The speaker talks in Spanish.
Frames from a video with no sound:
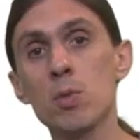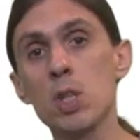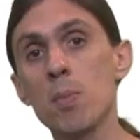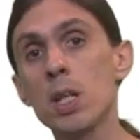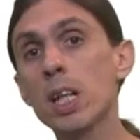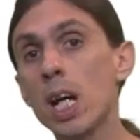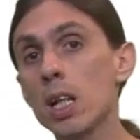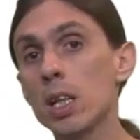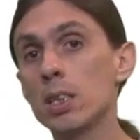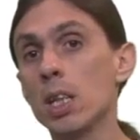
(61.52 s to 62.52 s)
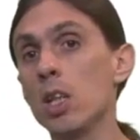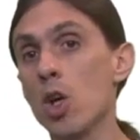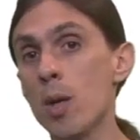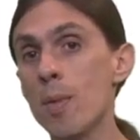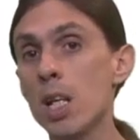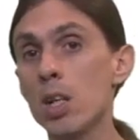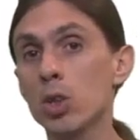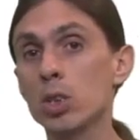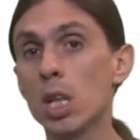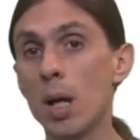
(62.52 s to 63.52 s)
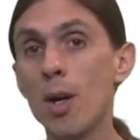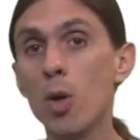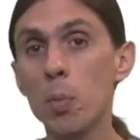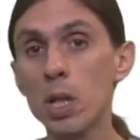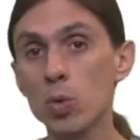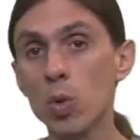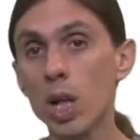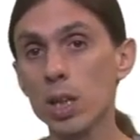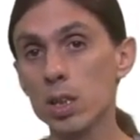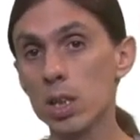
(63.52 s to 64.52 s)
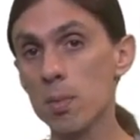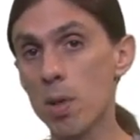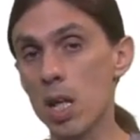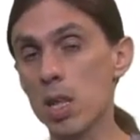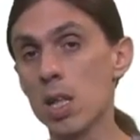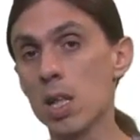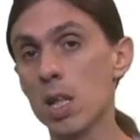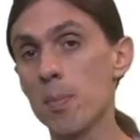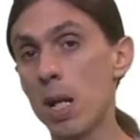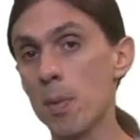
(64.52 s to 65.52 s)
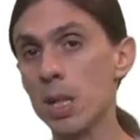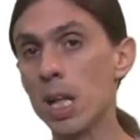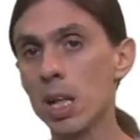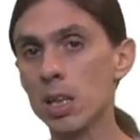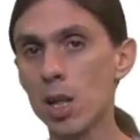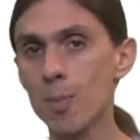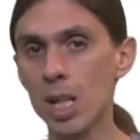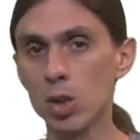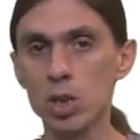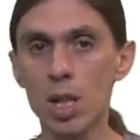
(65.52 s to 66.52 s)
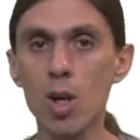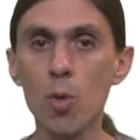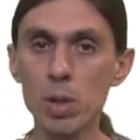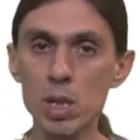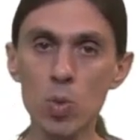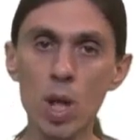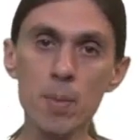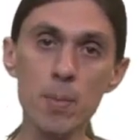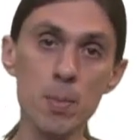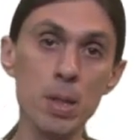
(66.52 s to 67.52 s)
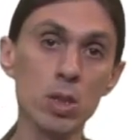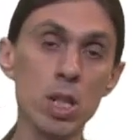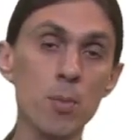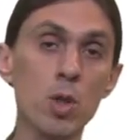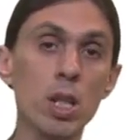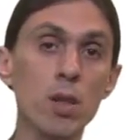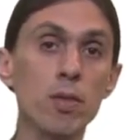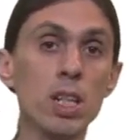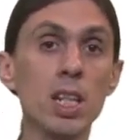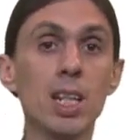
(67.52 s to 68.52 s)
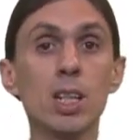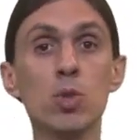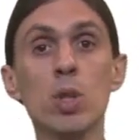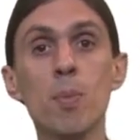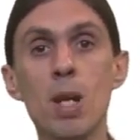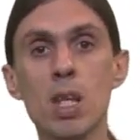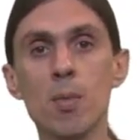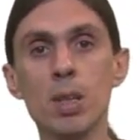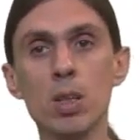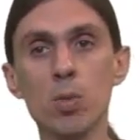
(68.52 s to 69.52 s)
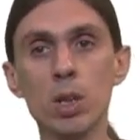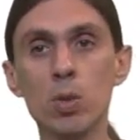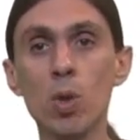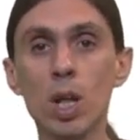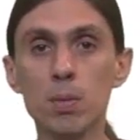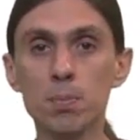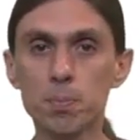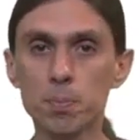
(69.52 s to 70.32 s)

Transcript: vamos a aplicar es el teorema de los trabajos virtuales y para, hacer, para aplicar el teorema de los trabajos virtuales primero tenemos que definir qué es un desplazamiento virtual.